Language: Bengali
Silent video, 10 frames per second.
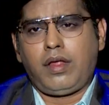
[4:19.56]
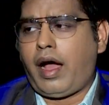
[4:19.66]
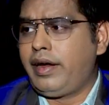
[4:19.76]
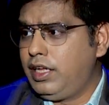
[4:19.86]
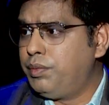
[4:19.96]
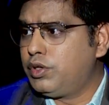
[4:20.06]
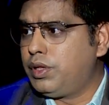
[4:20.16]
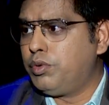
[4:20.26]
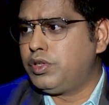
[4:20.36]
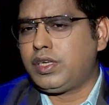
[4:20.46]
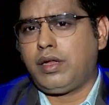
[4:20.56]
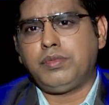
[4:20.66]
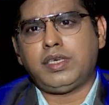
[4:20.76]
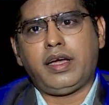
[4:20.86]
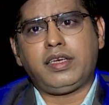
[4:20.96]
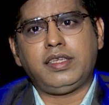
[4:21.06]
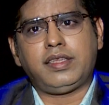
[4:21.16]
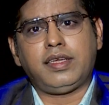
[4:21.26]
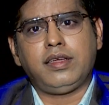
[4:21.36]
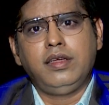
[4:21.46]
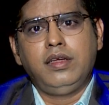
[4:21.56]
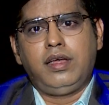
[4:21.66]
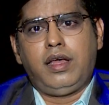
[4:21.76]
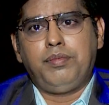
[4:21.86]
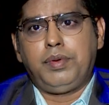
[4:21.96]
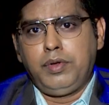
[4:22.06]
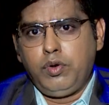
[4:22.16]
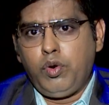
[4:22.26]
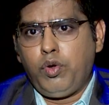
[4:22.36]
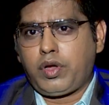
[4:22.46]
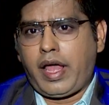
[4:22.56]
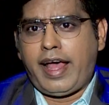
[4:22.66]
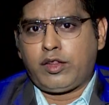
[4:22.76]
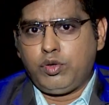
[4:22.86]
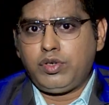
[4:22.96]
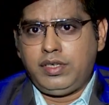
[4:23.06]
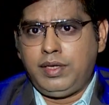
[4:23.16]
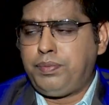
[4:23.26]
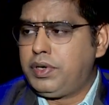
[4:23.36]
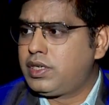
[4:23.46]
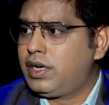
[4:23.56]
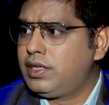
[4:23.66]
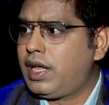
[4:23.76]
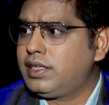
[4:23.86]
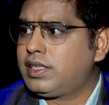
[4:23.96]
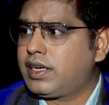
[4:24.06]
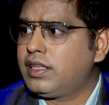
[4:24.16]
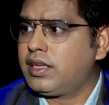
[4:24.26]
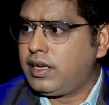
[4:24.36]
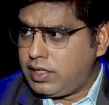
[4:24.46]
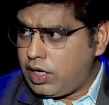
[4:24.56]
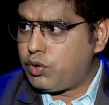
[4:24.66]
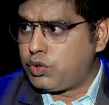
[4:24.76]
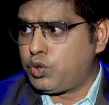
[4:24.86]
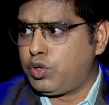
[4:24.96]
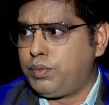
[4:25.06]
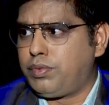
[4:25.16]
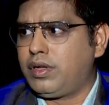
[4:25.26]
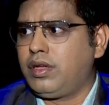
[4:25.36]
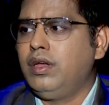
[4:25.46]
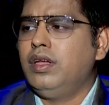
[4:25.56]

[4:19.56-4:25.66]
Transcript: আইটির মধ্যে বলছিলাম যে আইটিতে বিভিন্ন লোক এত ডিপ্রেশনে যায় সেখান থেকে নেশাগ্রস্ত হয়ে পড়ে